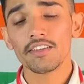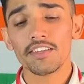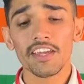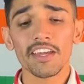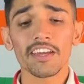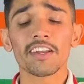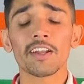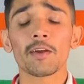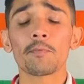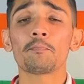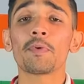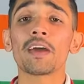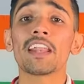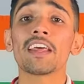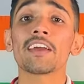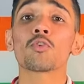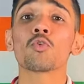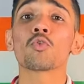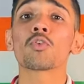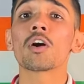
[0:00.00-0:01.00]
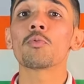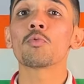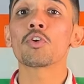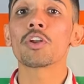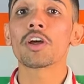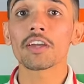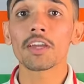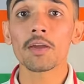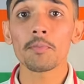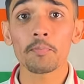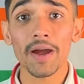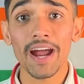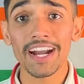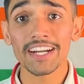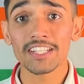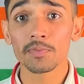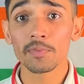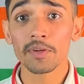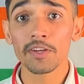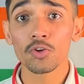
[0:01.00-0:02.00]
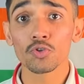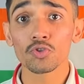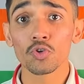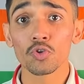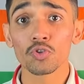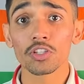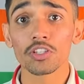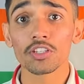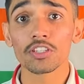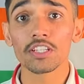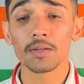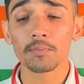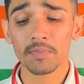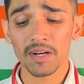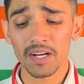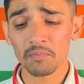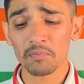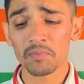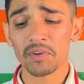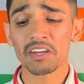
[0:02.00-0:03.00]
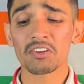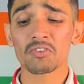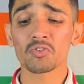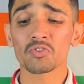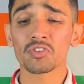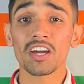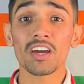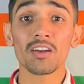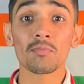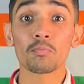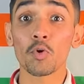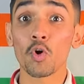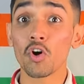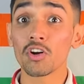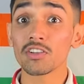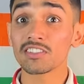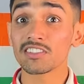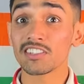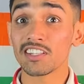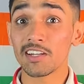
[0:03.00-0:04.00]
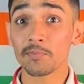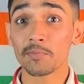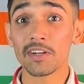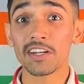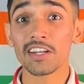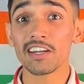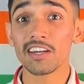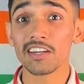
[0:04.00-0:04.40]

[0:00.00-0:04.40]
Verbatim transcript: ये ग्रिप पहले कुकाबूरा के बैट्स में यूज होती थी बट मेरे को तो यार बहुत स्लिपरी